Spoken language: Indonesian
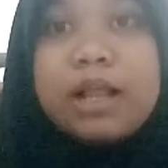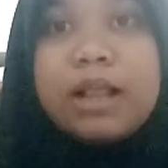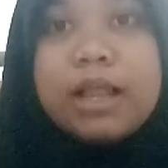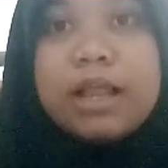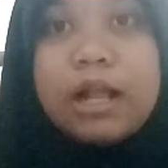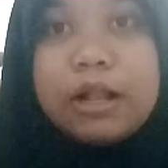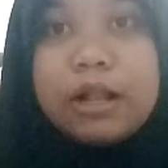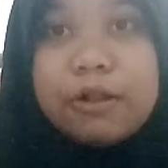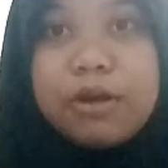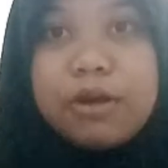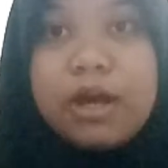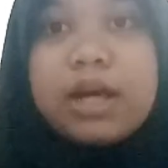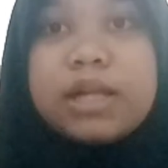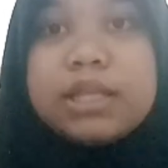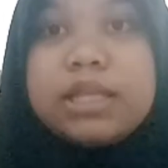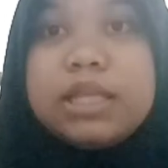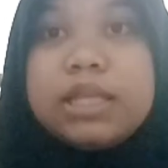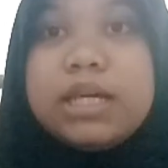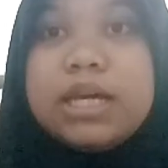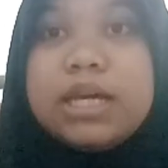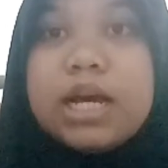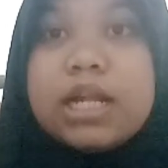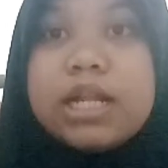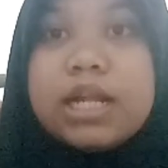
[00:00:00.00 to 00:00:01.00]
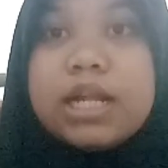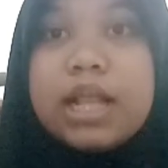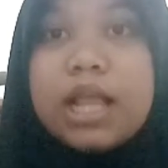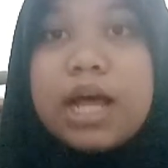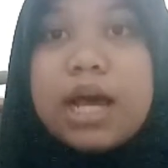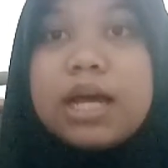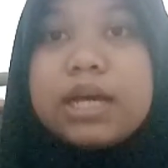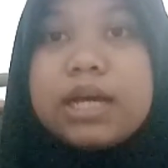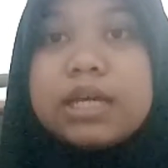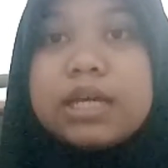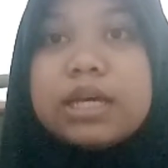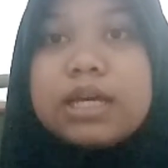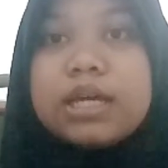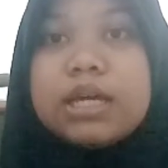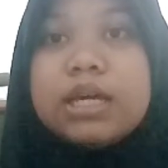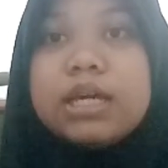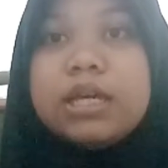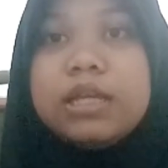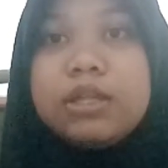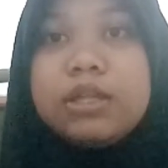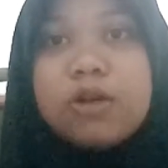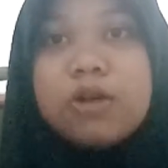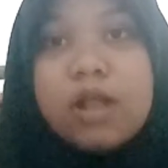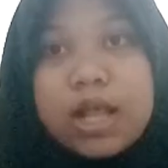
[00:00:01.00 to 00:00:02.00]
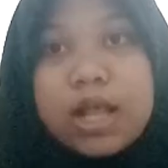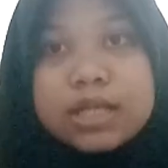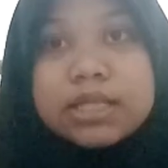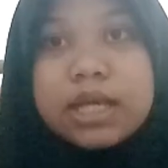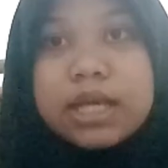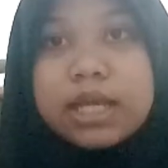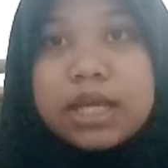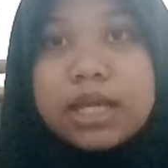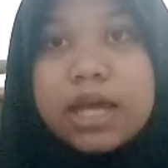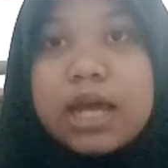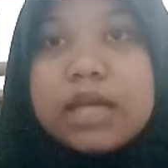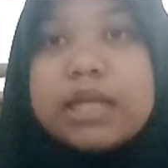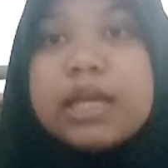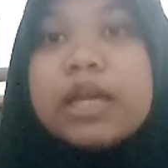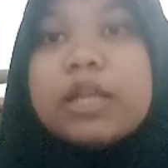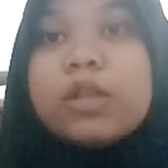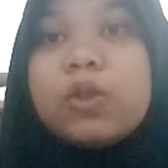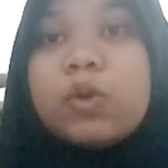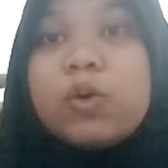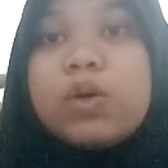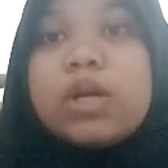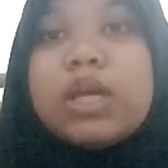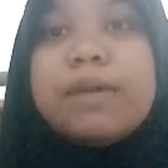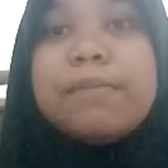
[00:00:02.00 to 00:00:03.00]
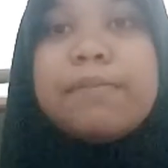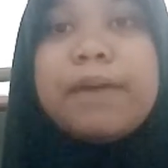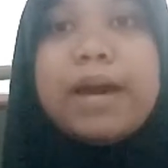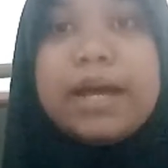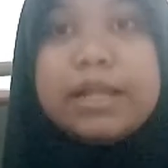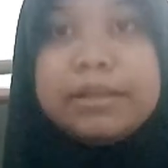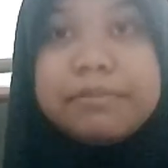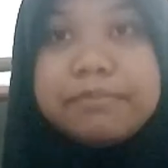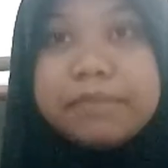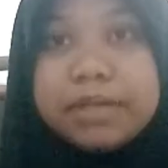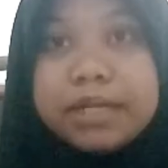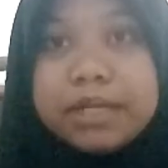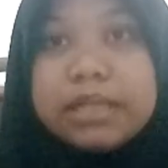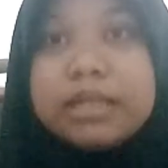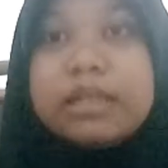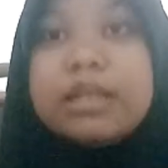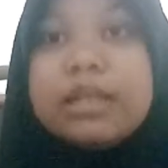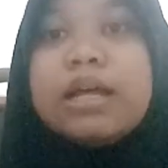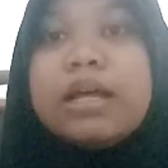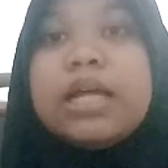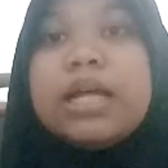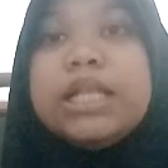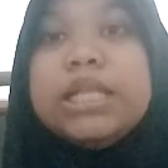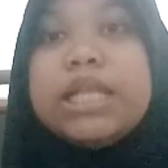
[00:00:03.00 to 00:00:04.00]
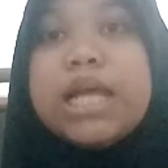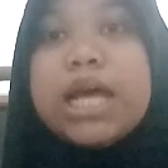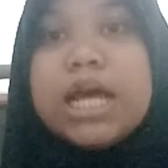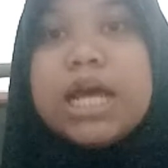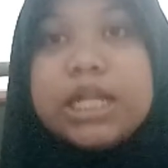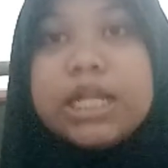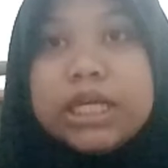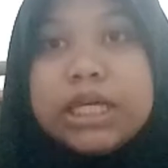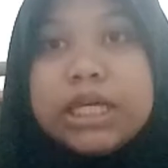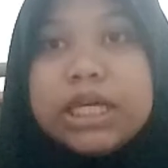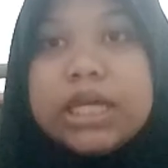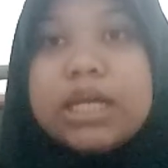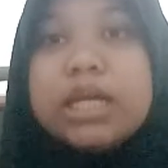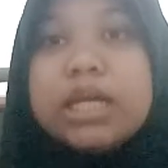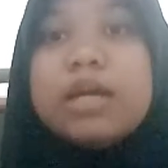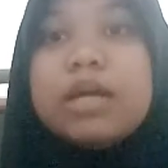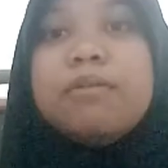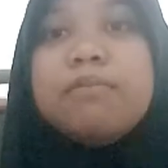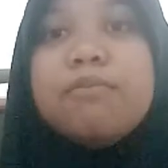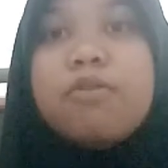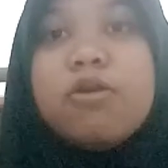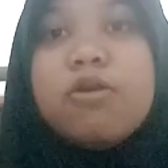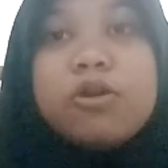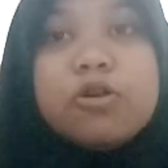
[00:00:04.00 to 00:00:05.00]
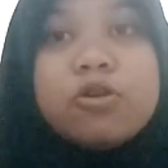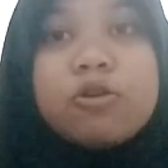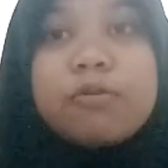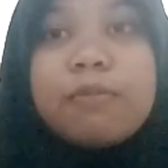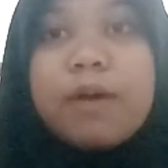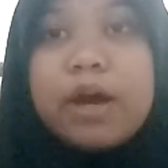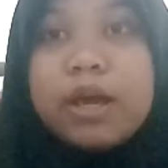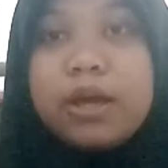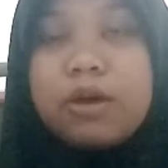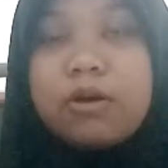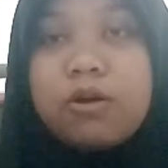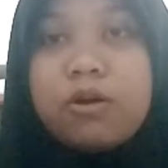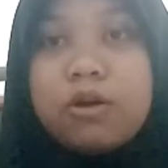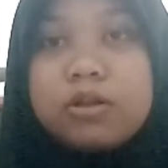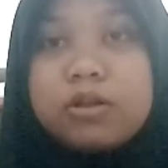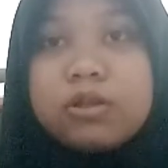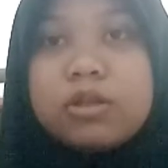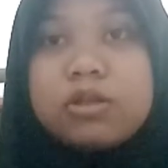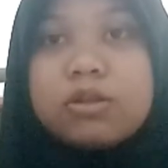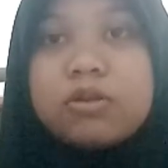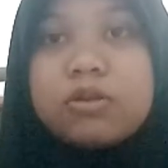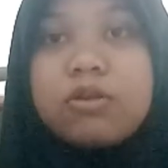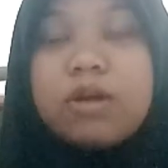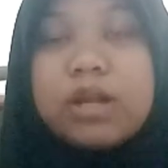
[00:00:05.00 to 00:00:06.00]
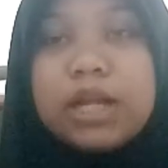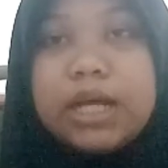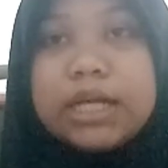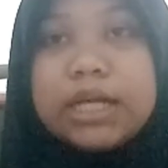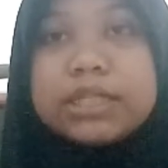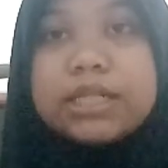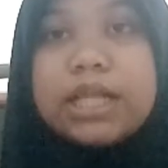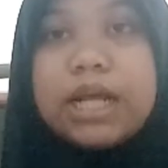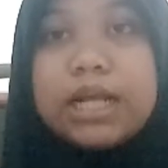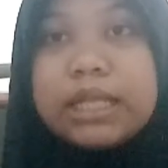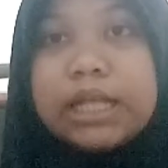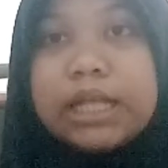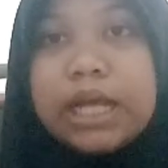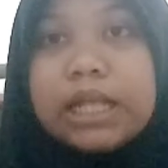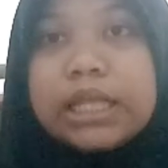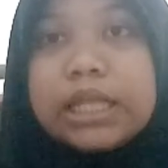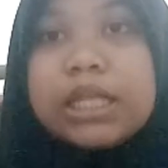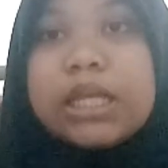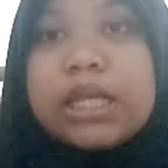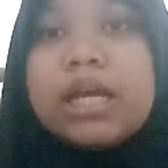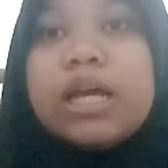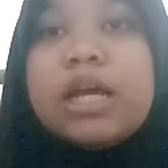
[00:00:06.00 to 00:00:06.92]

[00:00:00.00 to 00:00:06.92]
Lalu yang ketiga adalah idola saya yaitu Kim Han Bin dari boy group Icon Korea Selatan.